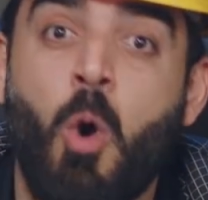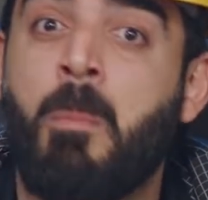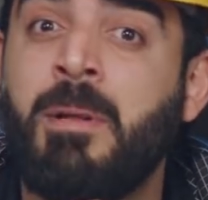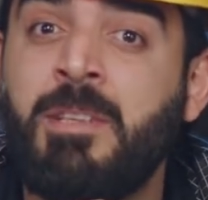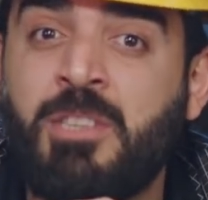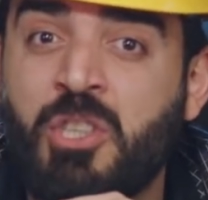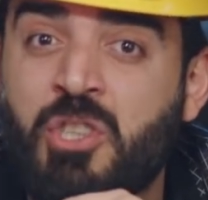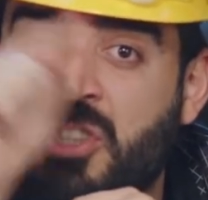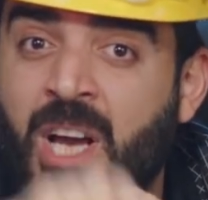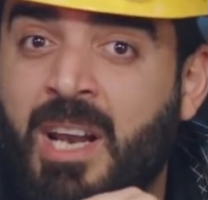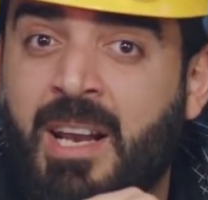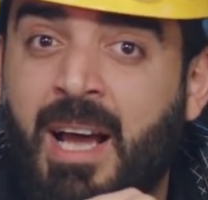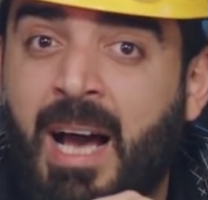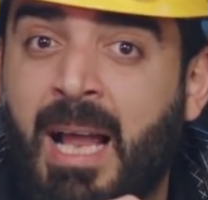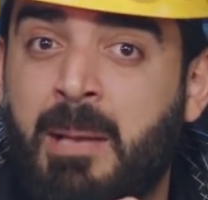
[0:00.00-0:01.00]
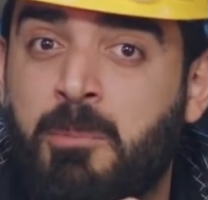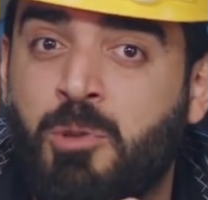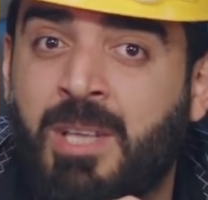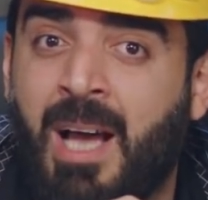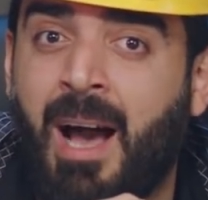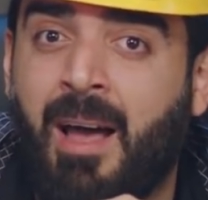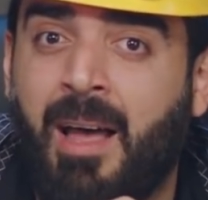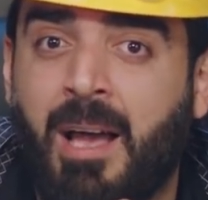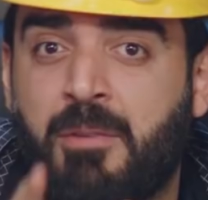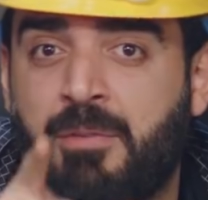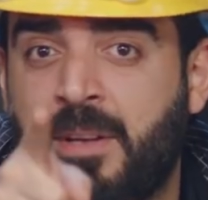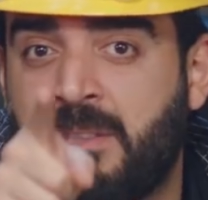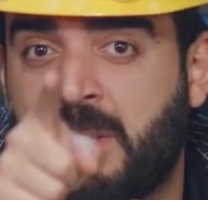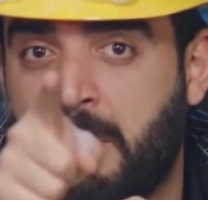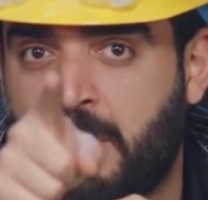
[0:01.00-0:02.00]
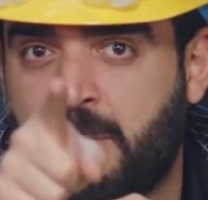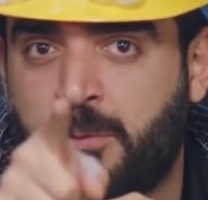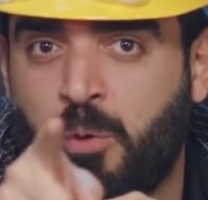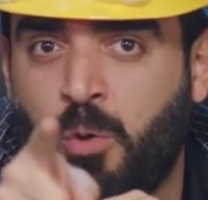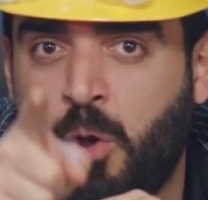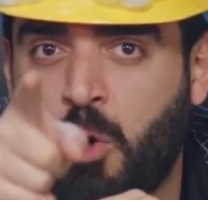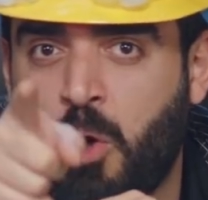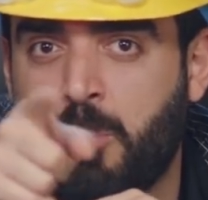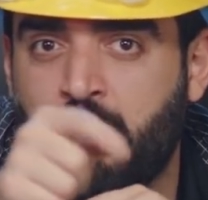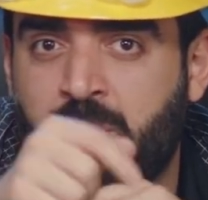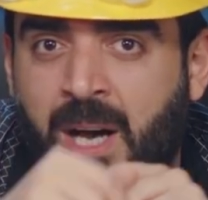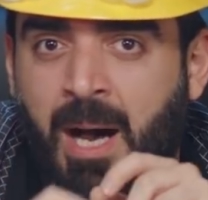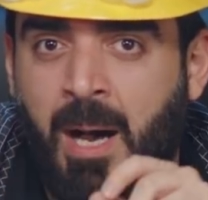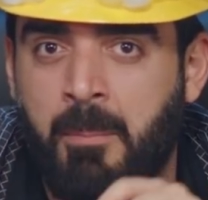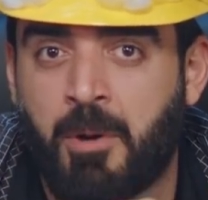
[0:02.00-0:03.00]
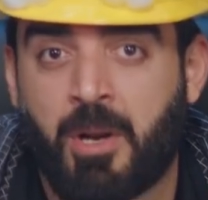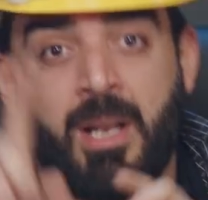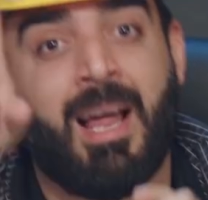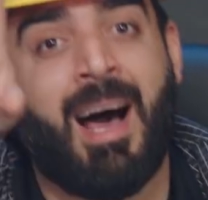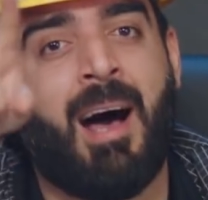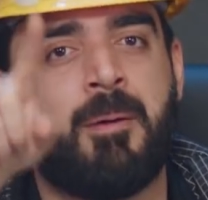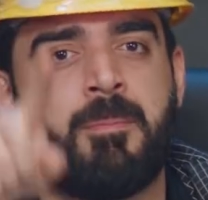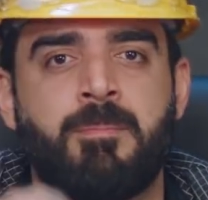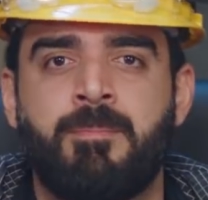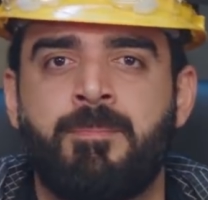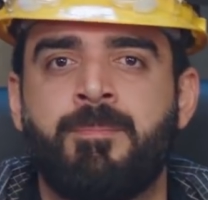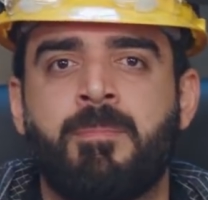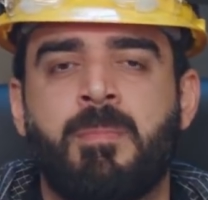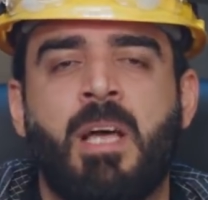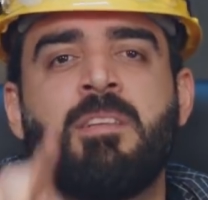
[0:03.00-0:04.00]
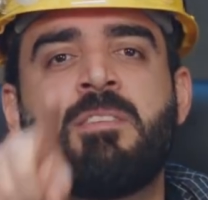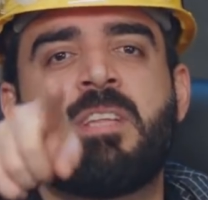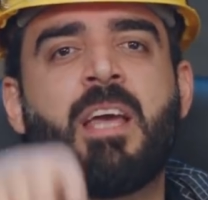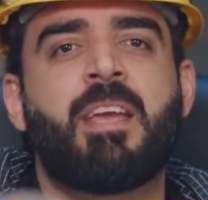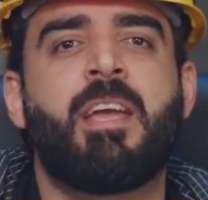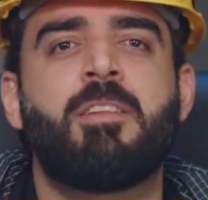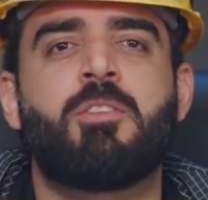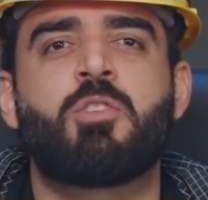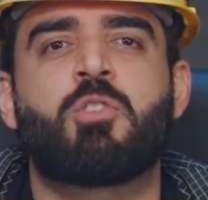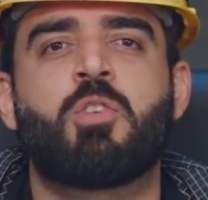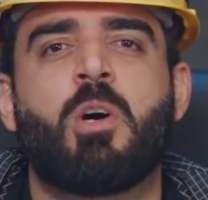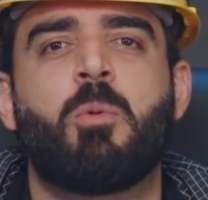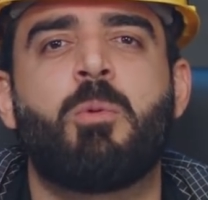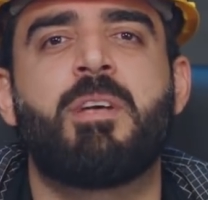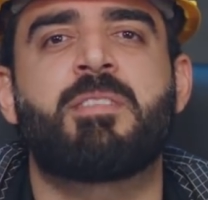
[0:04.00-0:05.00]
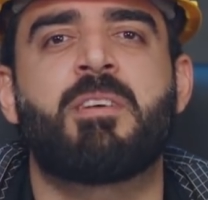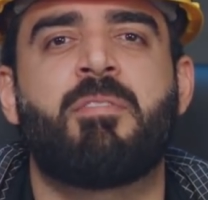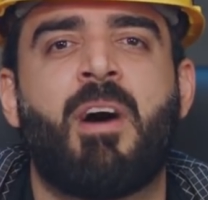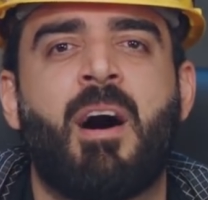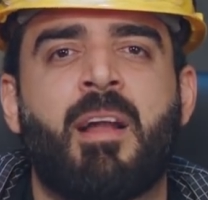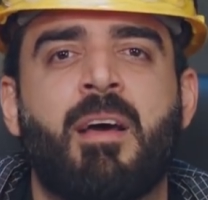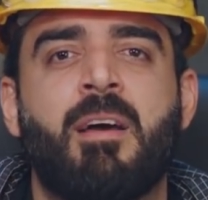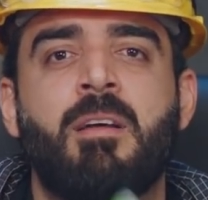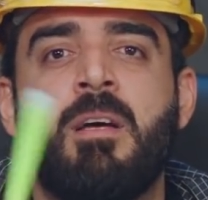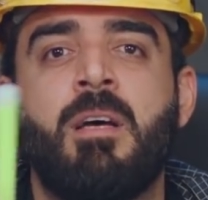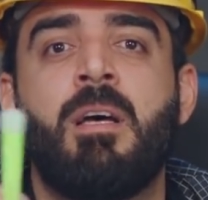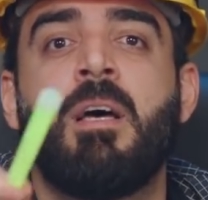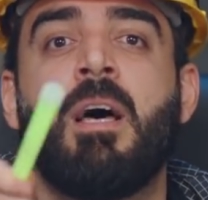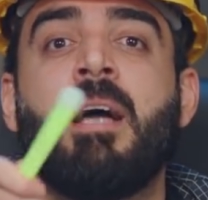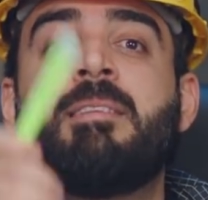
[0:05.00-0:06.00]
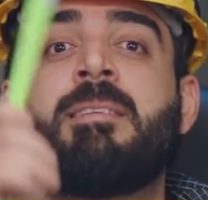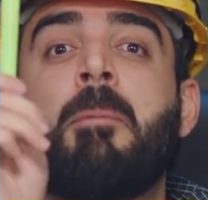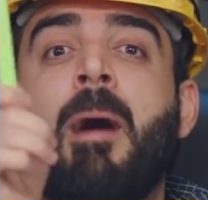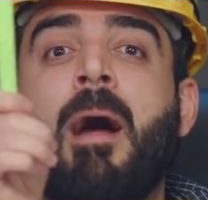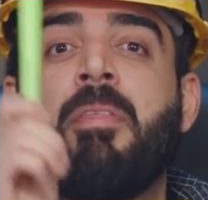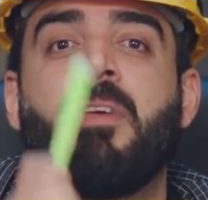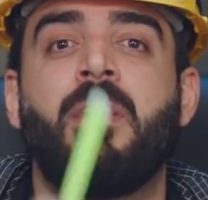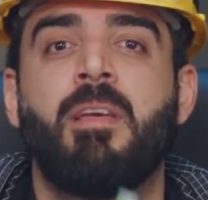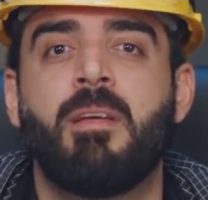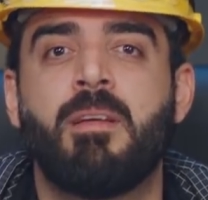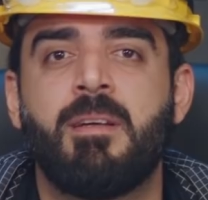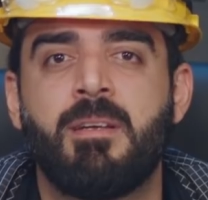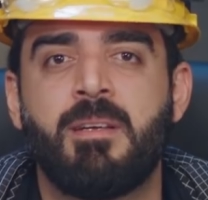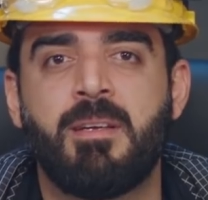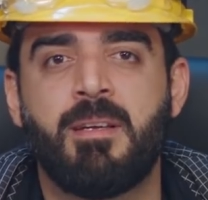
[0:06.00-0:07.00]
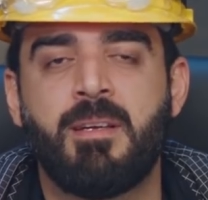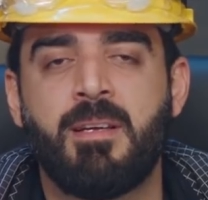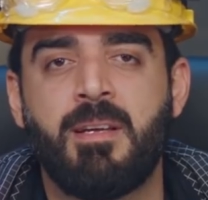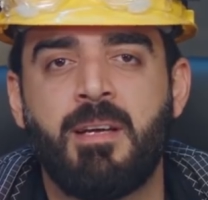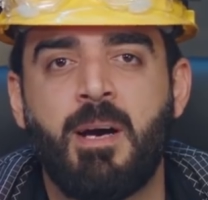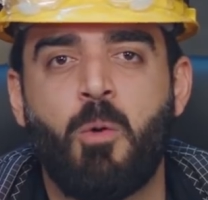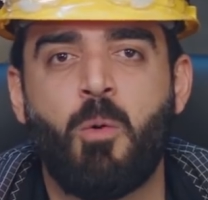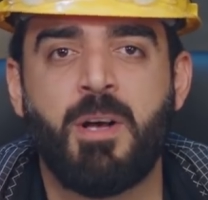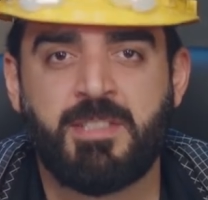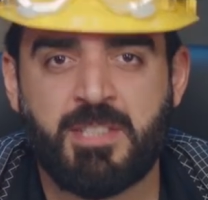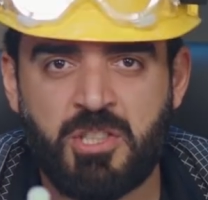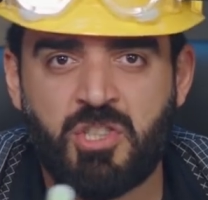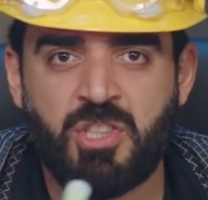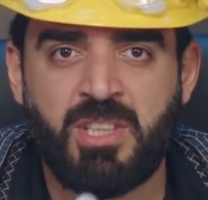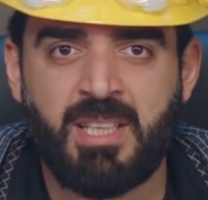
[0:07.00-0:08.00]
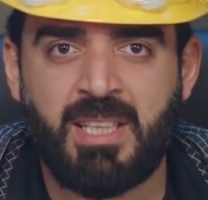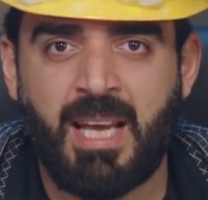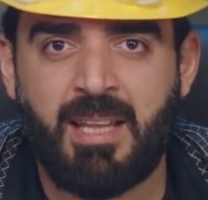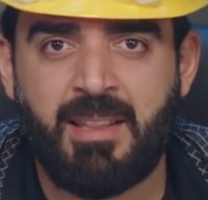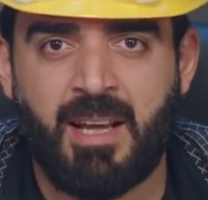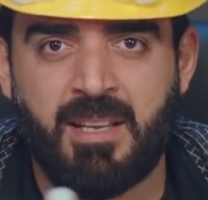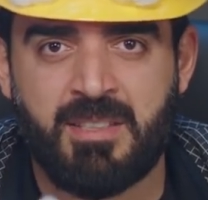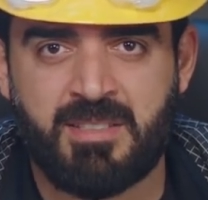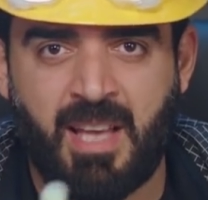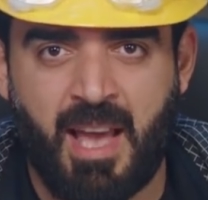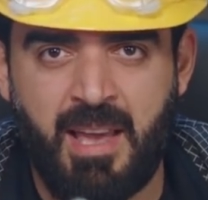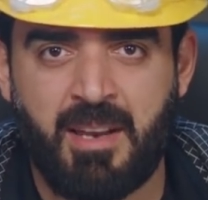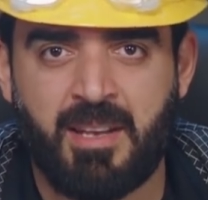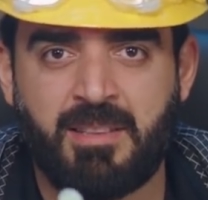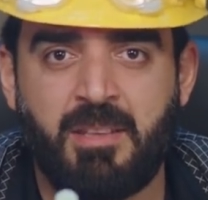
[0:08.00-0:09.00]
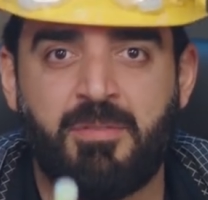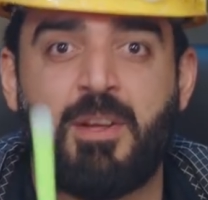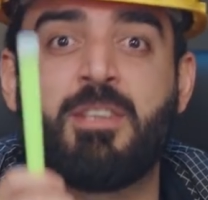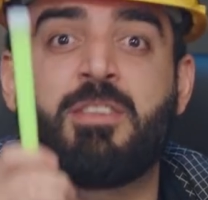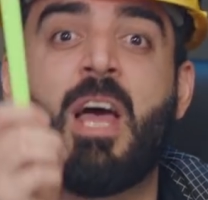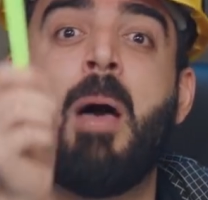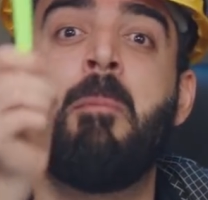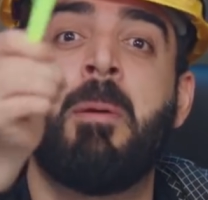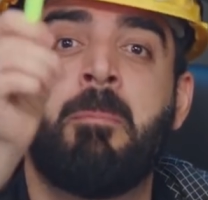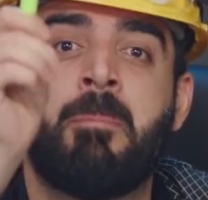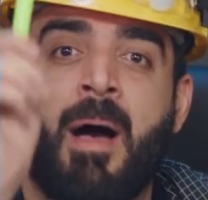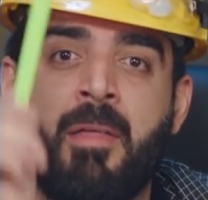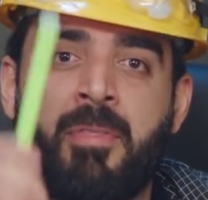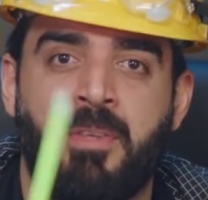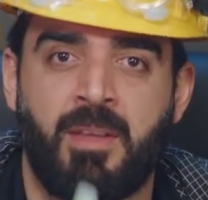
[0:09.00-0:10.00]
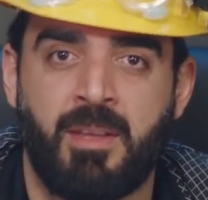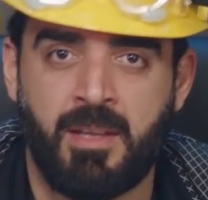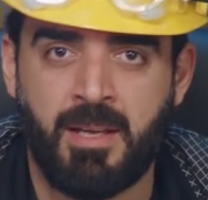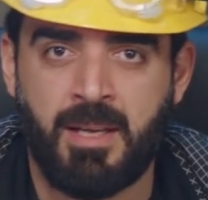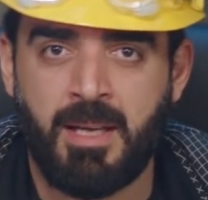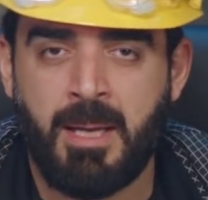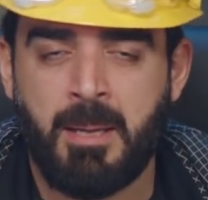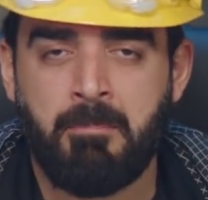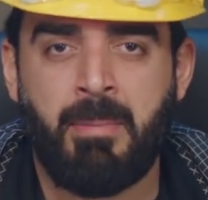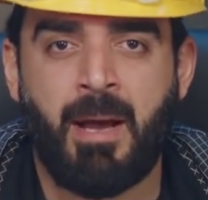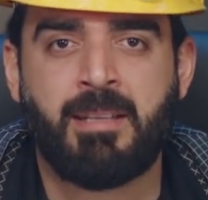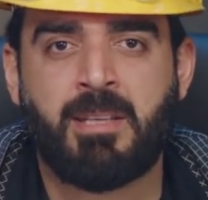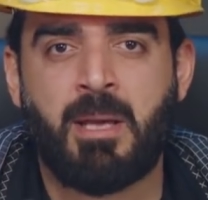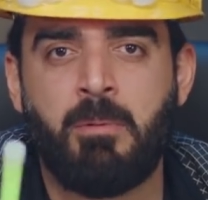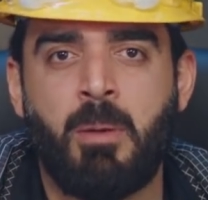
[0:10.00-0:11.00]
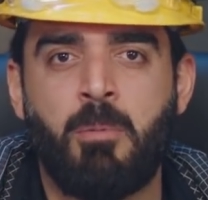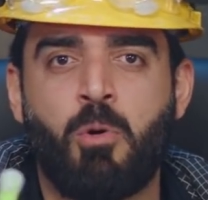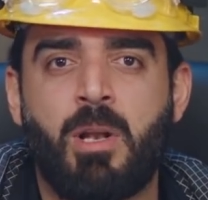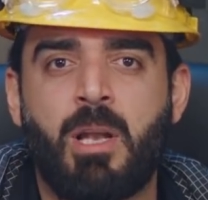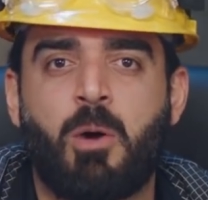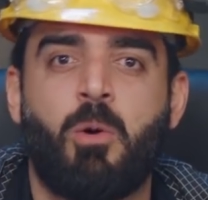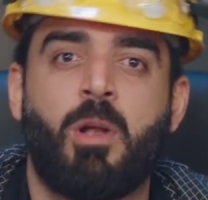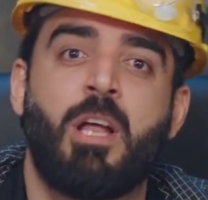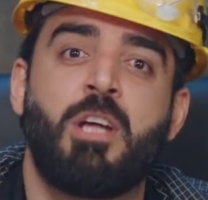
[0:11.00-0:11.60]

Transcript: ومن تتجرأ على متحقك فأنت مدفوع لو متآمر لا أنت أكيد تشتغل ويا سفارة أنت بعثي وهسه الجديدة إذا صغير أنت فأنت ابن بعثي بعد كم يوم يقول لك